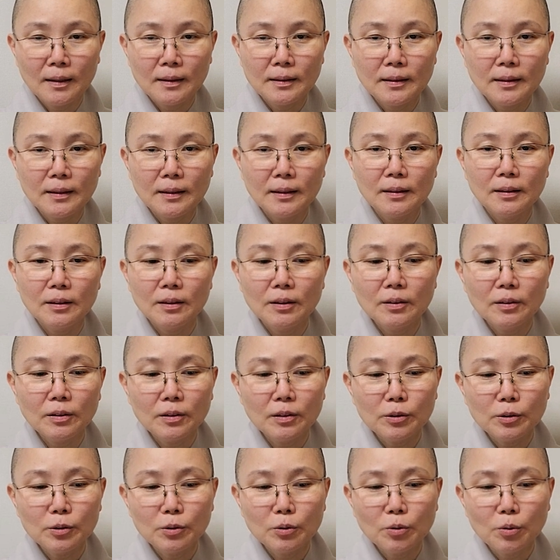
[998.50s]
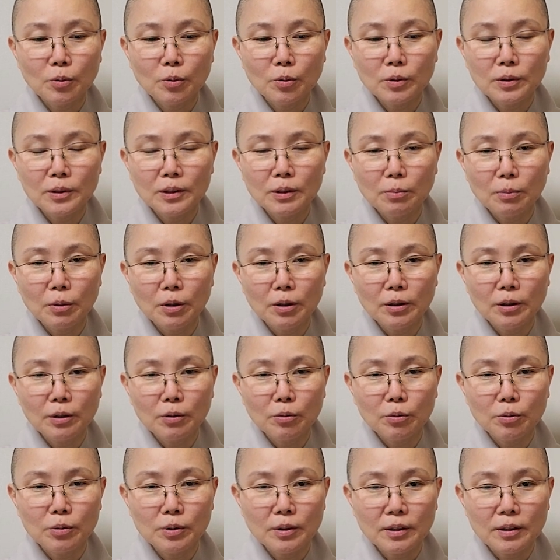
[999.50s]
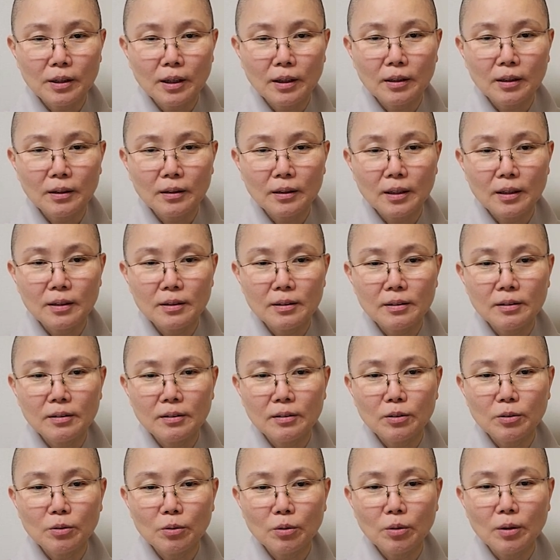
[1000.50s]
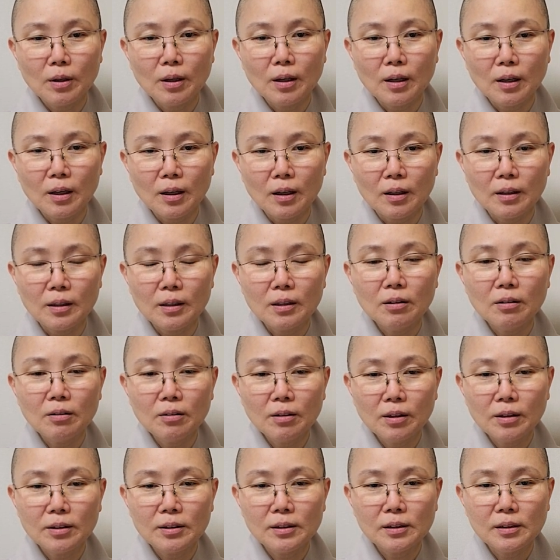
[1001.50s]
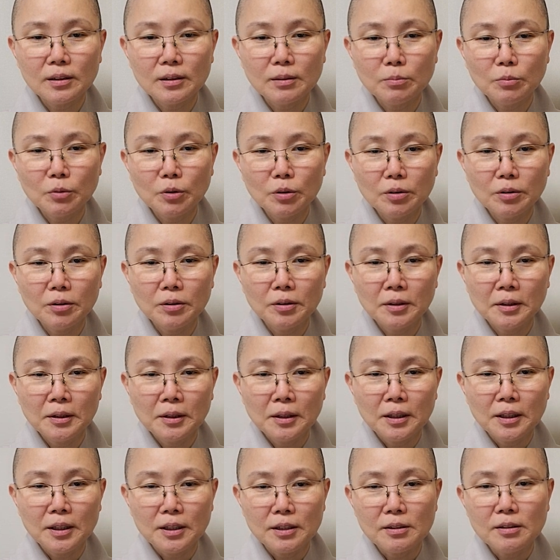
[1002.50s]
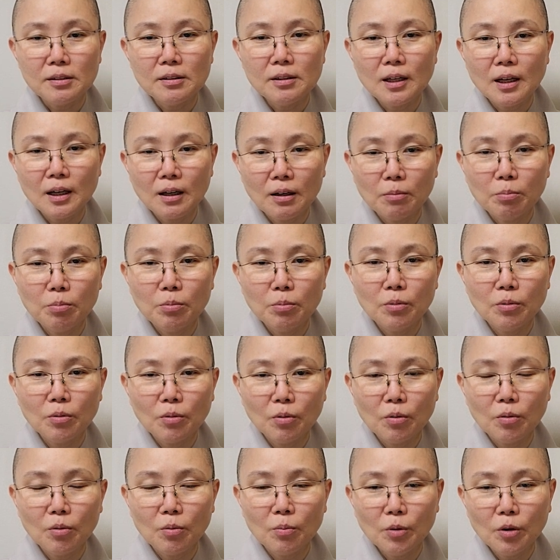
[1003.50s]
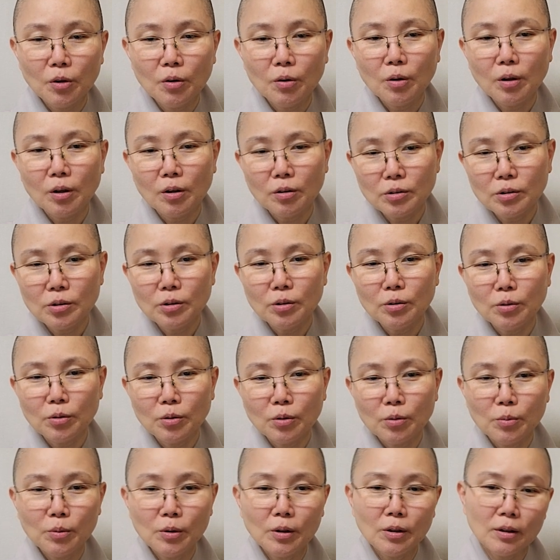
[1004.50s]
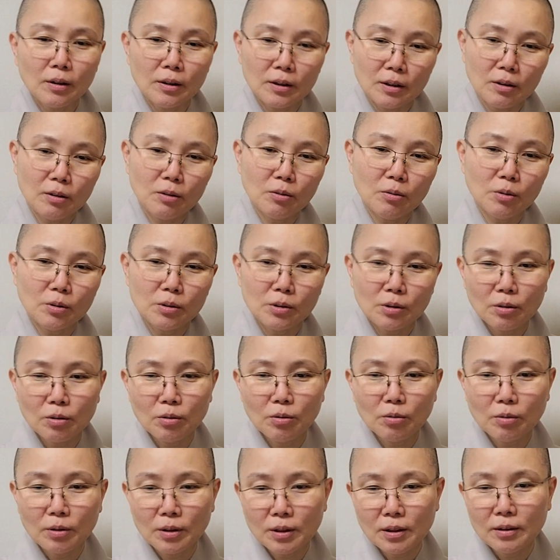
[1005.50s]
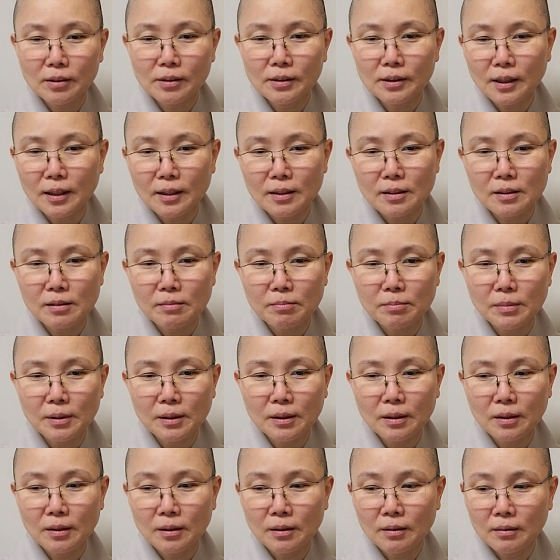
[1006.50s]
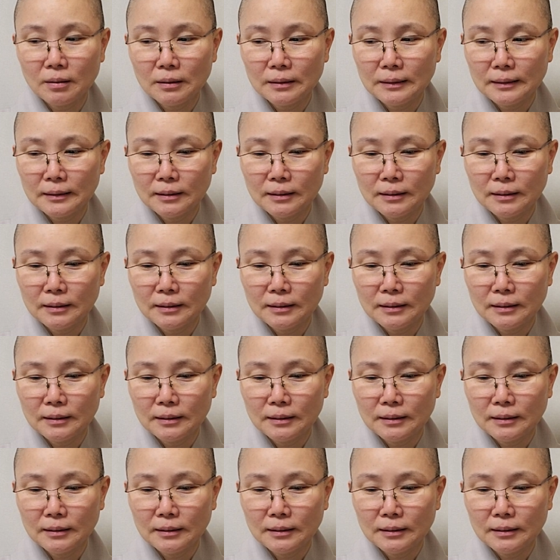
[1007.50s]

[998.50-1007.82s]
이제 이거를 또 이제 머리로 이제 생각해서 또아 이런 거지 뭐 있으나 없고 뭐가 어쩌고 뭐가 이렇고 저렇고 이렇지 않습니까?